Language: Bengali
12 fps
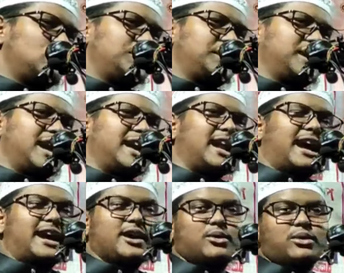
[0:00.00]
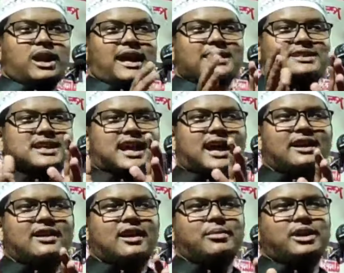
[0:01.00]
দুনিয়ার আগুন আর
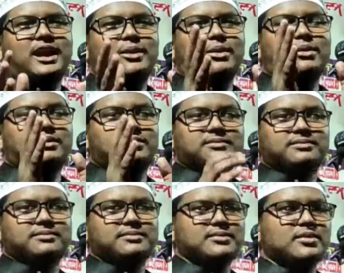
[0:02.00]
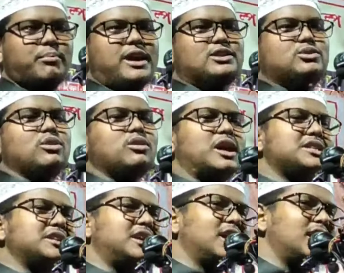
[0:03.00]
জাহাজ নামের আগুন পার্থক্য আছে